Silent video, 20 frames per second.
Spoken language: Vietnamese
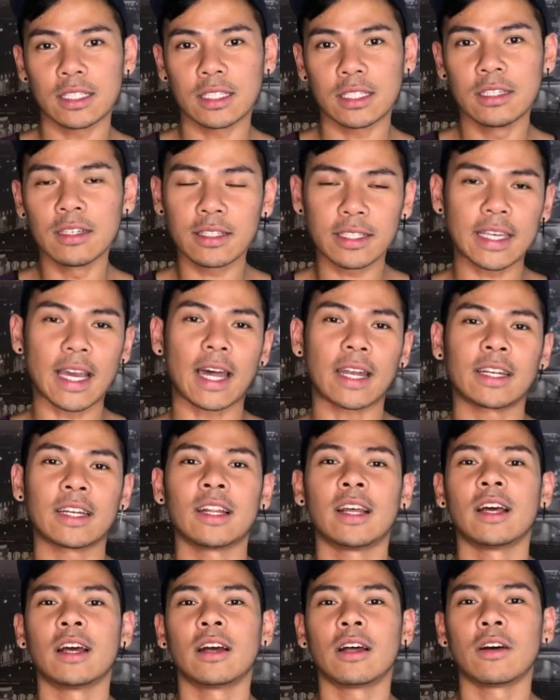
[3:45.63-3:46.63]
nước chanh
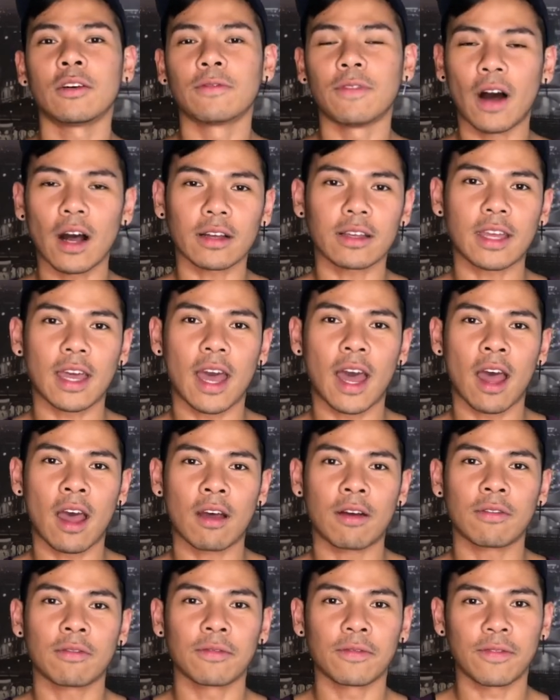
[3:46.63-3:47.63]

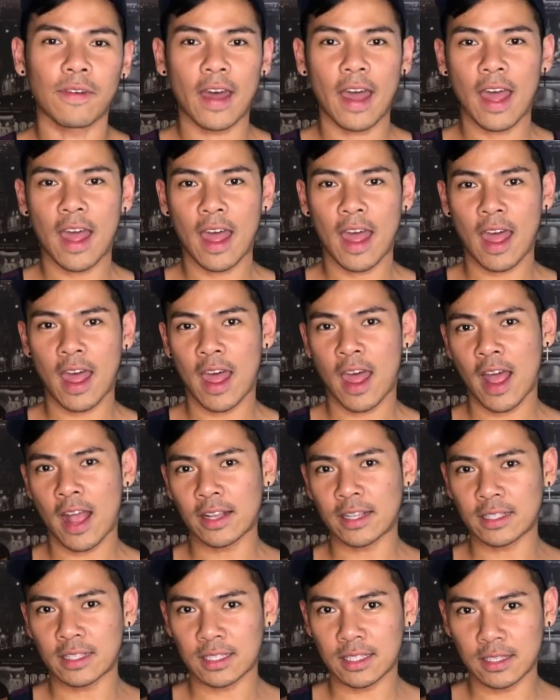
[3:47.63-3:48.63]
vodka và
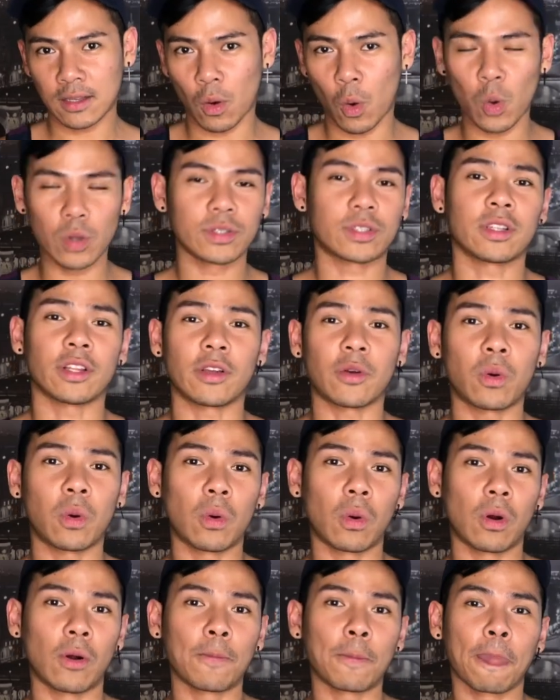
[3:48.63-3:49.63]
orange
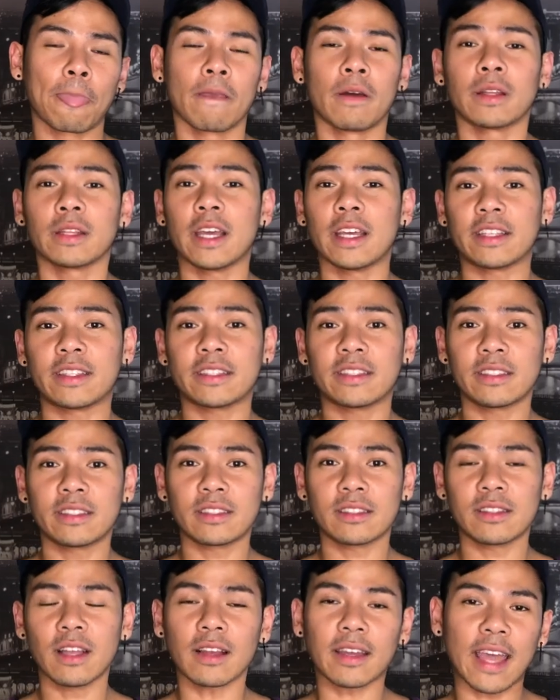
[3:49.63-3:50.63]
liqueur thì
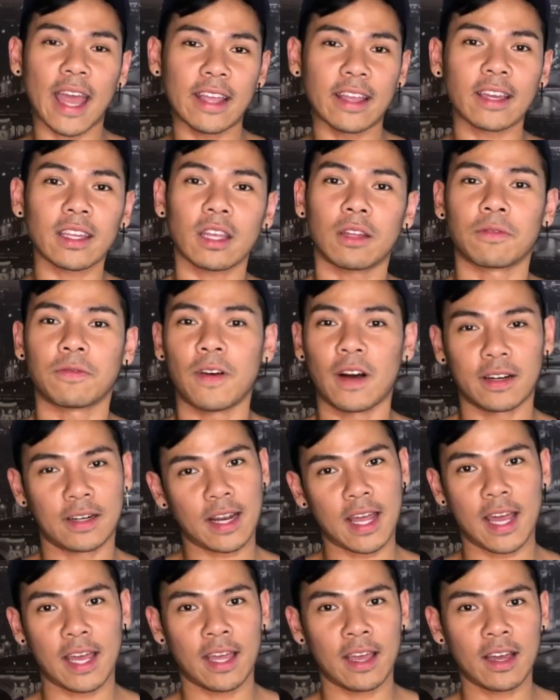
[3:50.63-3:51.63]
tất cả những cái thành phần
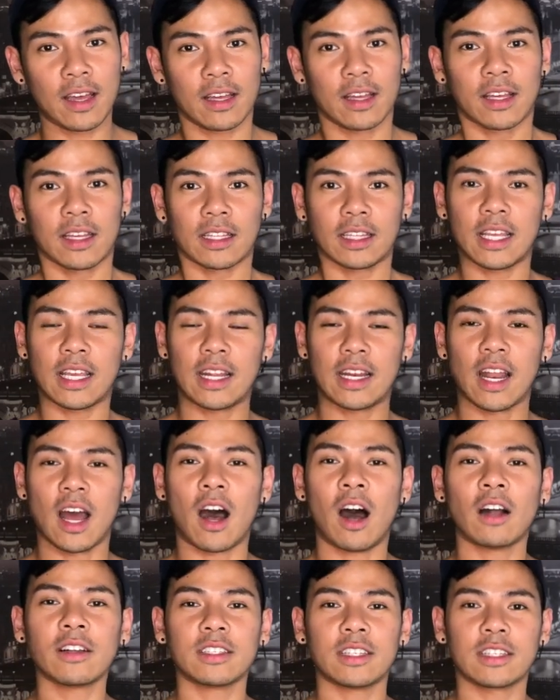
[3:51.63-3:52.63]
này á thì
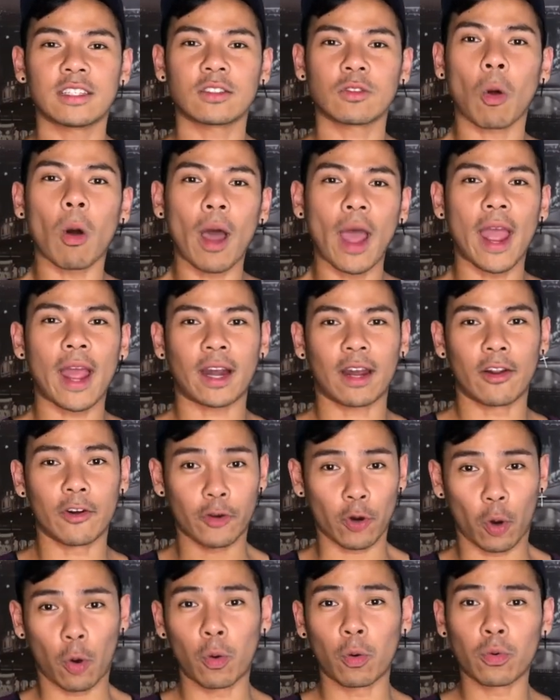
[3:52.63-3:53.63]
nó chỉ toàn là
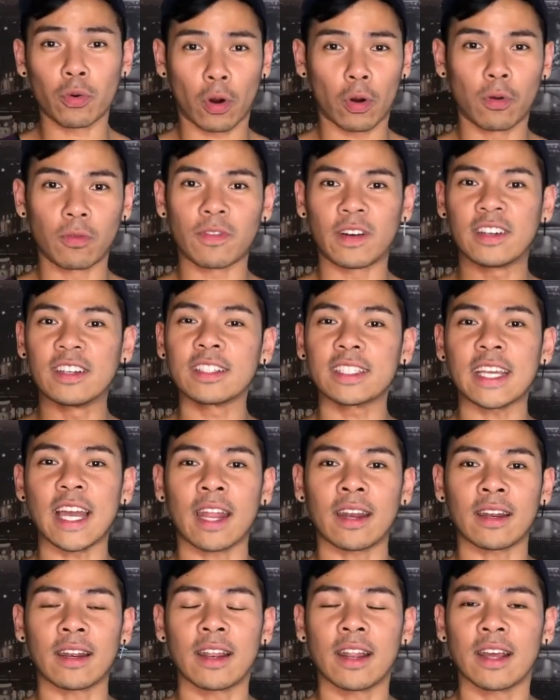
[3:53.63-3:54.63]
rượu rượu và nước
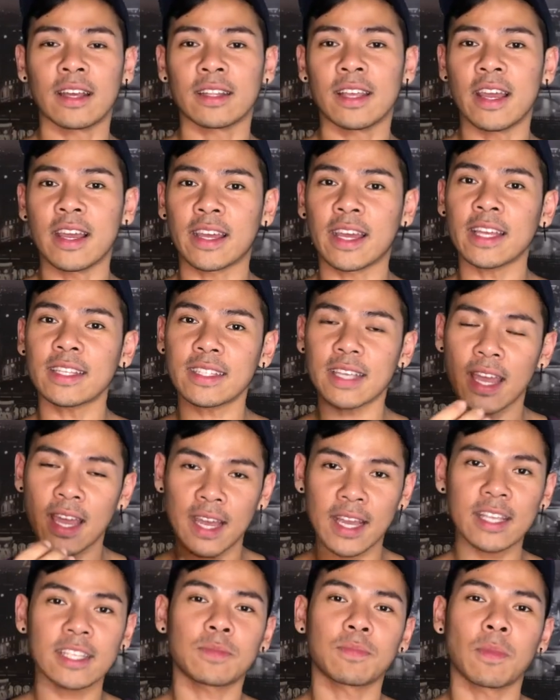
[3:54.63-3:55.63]
chanh thì cái
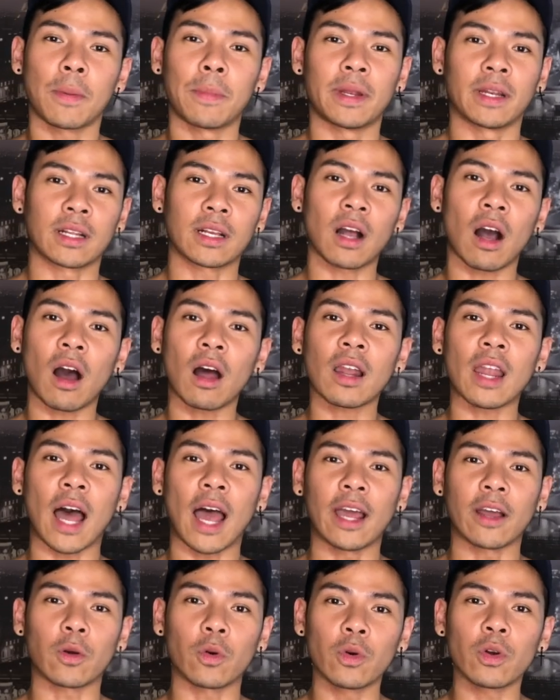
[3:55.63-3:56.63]
taste mà mình có
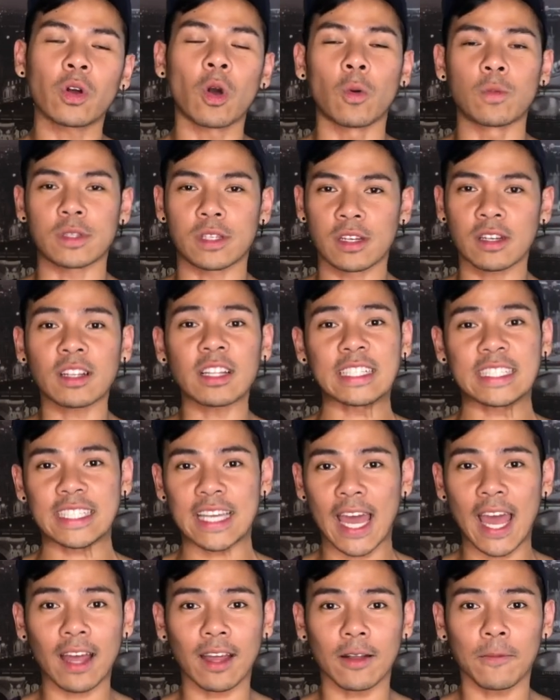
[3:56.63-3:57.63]
lại cuối cùng sẽ rất là
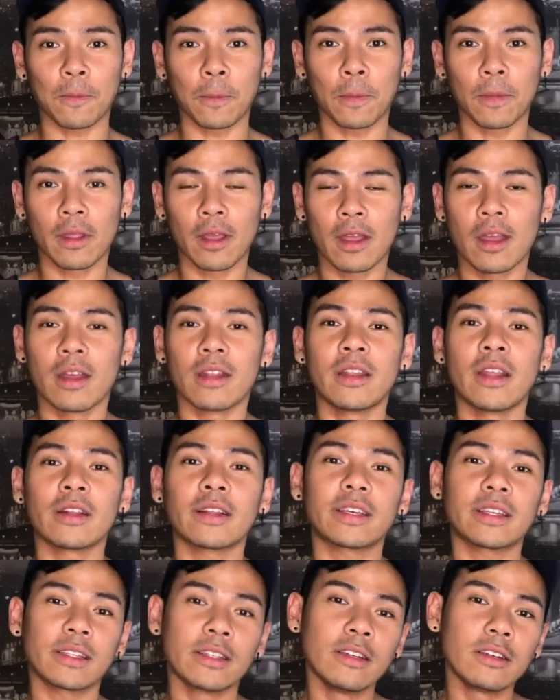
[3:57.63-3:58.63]
chát nên
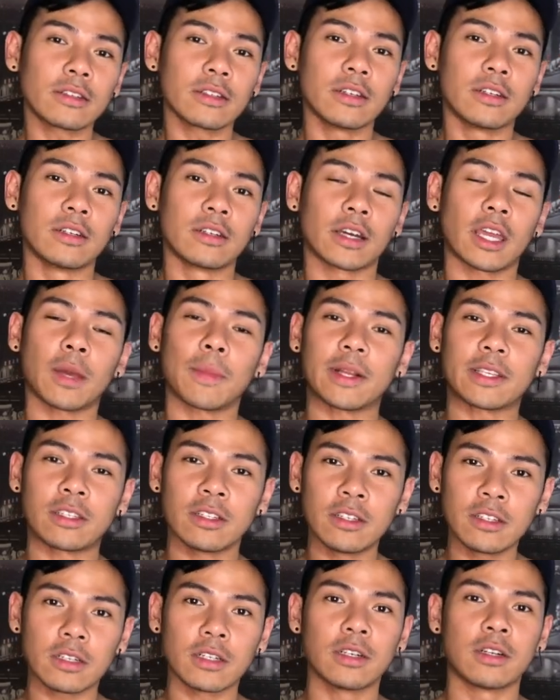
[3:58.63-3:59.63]
nước đường khi mà
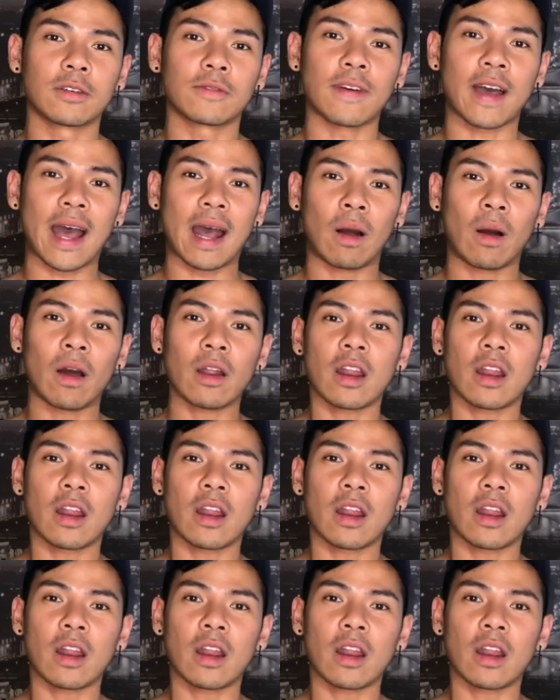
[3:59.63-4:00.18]
nước đường vào